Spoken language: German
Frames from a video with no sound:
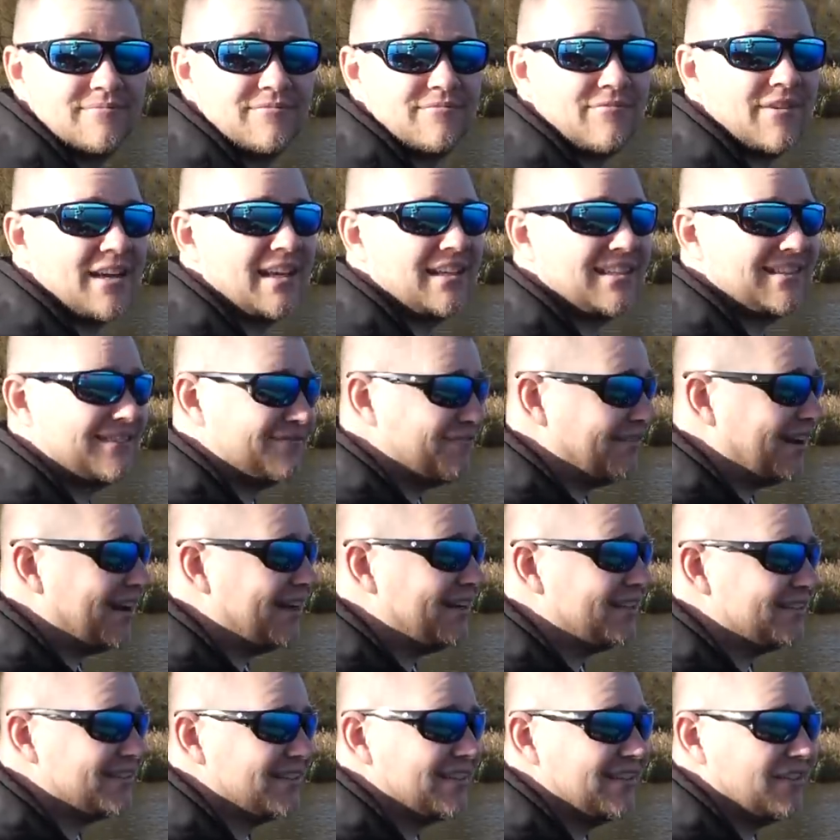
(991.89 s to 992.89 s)
Weil es war
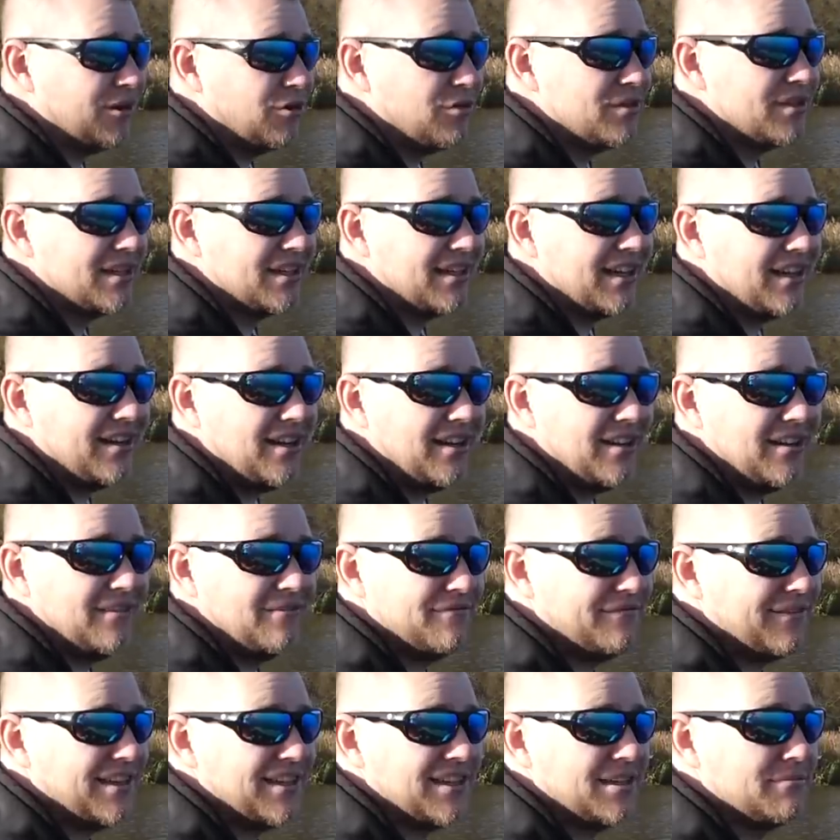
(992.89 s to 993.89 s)
halt genau danach,
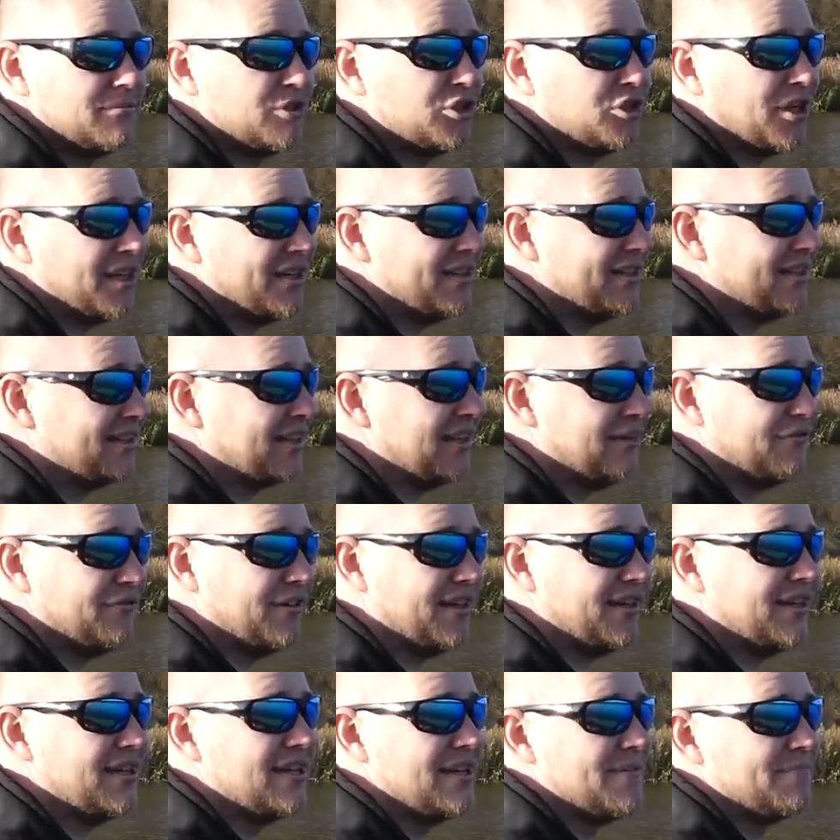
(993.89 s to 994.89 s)
war der Bestand halt einfach,